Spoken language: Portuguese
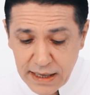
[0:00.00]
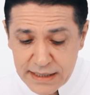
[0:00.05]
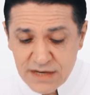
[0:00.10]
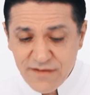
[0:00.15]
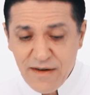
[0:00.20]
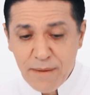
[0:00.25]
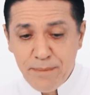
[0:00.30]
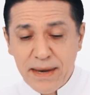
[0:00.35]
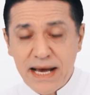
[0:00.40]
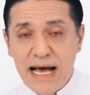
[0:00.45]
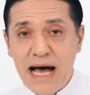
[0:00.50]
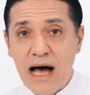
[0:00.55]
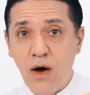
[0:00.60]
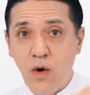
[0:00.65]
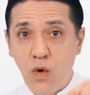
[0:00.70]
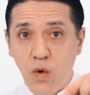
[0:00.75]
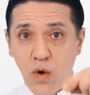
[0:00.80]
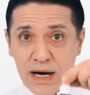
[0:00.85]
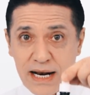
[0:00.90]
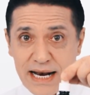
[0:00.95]
você vai
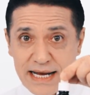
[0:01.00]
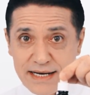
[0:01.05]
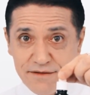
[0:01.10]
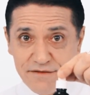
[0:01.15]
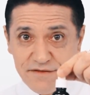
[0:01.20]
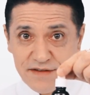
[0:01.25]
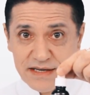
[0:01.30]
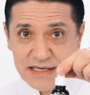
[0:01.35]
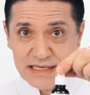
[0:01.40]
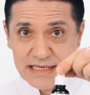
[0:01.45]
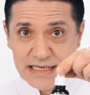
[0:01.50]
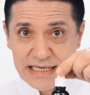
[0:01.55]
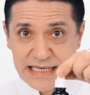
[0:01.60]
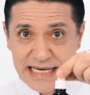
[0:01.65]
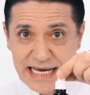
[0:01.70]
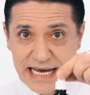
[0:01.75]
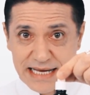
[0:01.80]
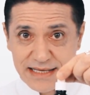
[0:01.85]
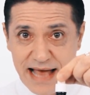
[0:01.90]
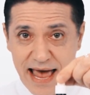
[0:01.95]
pegar o Clarivis
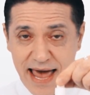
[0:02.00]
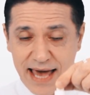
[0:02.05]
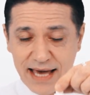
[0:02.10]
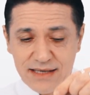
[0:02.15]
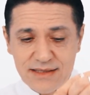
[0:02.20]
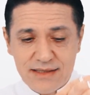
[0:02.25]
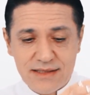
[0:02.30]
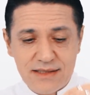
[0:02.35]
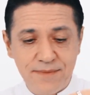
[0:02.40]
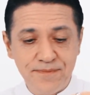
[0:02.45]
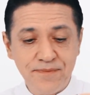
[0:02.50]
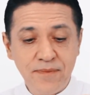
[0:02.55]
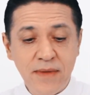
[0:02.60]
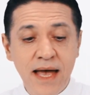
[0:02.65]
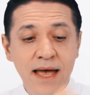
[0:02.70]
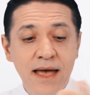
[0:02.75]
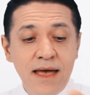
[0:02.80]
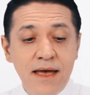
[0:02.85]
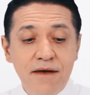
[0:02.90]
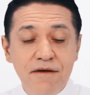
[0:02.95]
NIA 10,
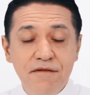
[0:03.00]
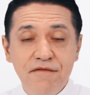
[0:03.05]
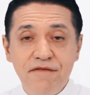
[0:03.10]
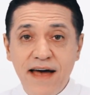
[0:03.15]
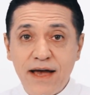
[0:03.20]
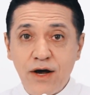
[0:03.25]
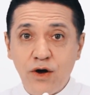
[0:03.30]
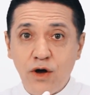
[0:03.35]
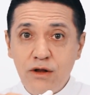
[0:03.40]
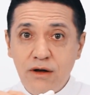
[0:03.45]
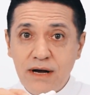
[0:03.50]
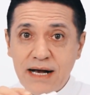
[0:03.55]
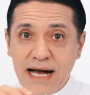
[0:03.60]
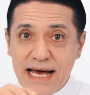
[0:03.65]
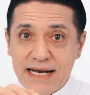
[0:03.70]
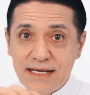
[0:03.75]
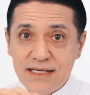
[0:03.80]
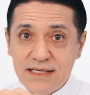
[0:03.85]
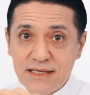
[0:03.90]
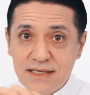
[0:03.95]
vai
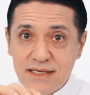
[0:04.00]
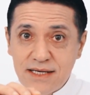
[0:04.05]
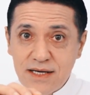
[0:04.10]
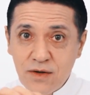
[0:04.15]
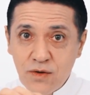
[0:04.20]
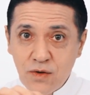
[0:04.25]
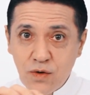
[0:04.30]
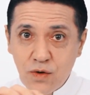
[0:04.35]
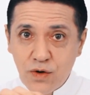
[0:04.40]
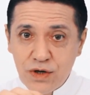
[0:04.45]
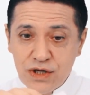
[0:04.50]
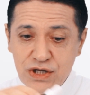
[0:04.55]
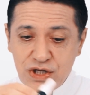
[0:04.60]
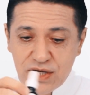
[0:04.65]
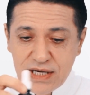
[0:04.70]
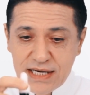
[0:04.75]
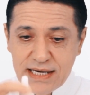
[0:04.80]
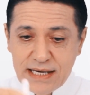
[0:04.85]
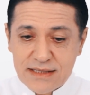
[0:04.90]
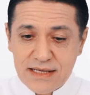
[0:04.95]
colocar cinco
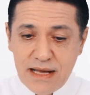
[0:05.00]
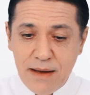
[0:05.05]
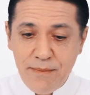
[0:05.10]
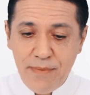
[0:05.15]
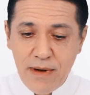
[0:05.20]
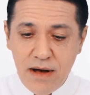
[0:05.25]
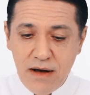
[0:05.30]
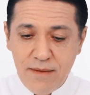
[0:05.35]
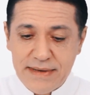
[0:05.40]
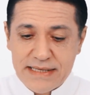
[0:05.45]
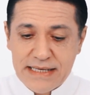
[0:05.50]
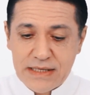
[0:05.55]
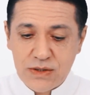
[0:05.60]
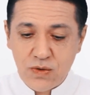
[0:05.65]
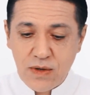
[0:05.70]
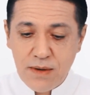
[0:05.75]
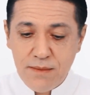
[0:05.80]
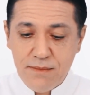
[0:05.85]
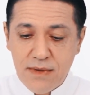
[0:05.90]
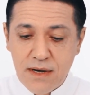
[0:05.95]
gotinhas na palma da
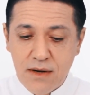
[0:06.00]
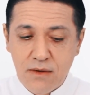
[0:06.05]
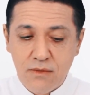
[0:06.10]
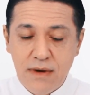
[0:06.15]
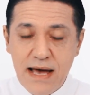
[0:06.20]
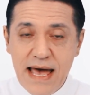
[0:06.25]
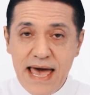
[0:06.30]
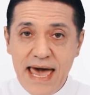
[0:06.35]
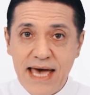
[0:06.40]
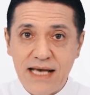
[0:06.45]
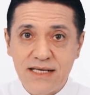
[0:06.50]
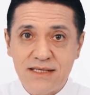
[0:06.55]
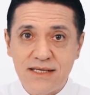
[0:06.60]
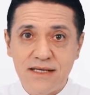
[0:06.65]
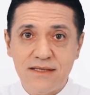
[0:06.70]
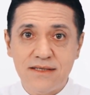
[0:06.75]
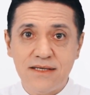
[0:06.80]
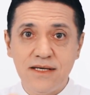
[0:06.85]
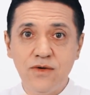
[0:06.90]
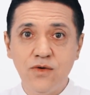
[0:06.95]
sua mão.
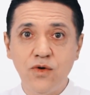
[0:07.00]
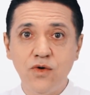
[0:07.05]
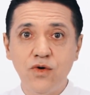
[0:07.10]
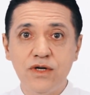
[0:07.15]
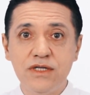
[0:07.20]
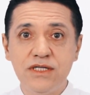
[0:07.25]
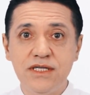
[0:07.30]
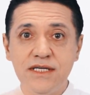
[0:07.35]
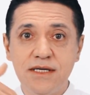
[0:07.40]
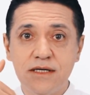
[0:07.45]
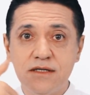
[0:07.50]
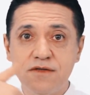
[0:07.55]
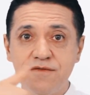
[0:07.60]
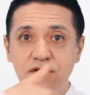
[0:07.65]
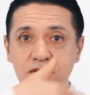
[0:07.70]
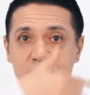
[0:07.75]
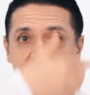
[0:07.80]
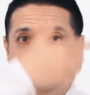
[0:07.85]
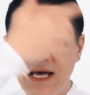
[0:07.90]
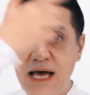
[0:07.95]
Essas cinco gotinhas
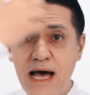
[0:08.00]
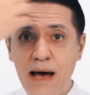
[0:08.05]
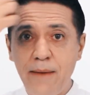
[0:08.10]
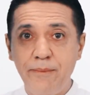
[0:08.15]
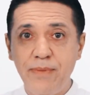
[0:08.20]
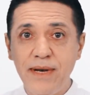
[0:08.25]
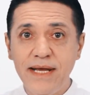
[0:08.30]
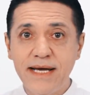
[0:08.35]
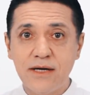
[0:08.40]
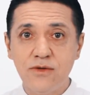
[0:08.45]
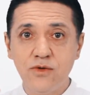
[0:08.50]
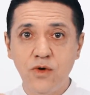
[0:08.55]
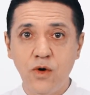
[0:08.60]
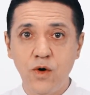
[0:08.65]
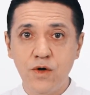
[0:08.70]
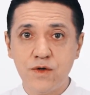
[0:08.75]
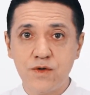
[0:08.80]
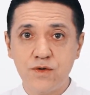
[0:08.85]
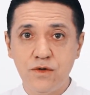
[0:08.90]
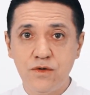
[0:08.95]
você aplica no
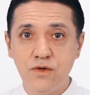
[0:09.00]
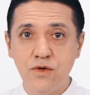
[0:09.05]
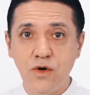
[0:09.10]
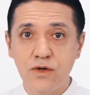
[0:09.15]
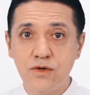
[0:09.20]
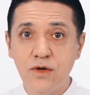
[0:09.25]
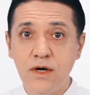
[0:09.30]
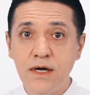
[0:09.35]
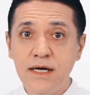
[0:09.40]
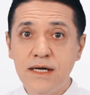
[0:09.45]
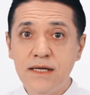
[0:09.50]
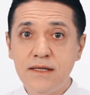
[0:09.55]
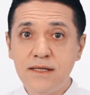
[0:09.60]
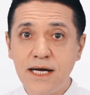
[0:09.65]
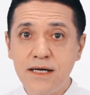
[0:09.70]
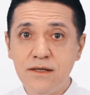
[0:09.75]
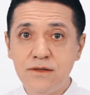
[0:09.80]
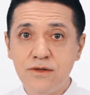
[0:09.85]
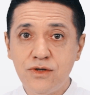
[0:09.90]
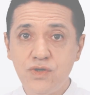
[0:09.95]
rosto todo,
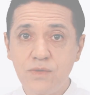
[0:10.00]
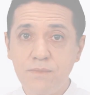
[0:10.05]
tanto